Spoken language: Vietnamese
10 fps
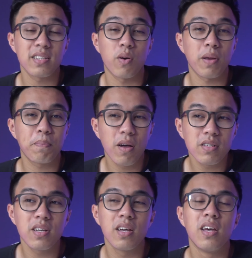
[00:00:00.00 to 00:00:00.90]
6s
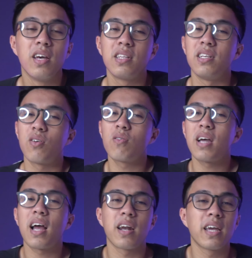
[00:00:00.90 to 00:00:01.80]
Plus ấy thì rõ
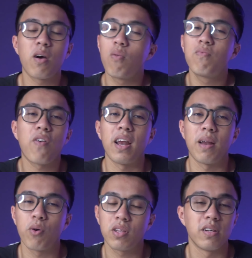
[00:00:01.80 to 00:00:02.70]
ràng đây không phải
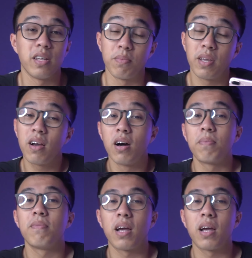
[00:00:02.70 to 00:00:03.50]
là một cái thời điểm thích hợp